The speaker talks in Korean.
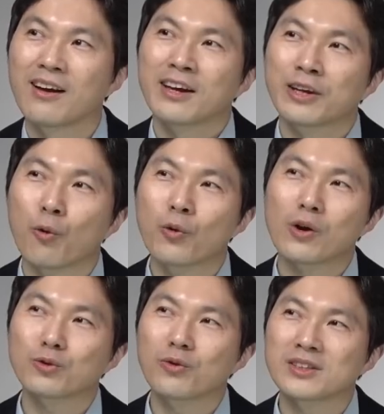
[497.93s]
이
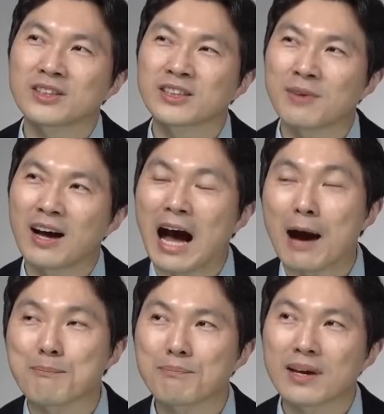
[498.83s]
5개월 동안이지만
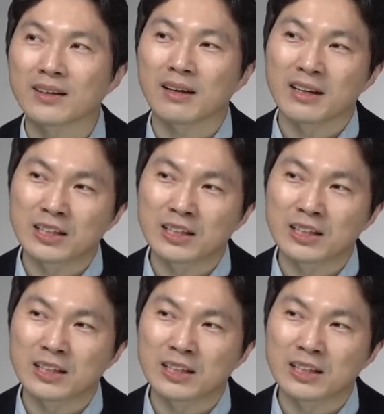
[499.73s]
앞에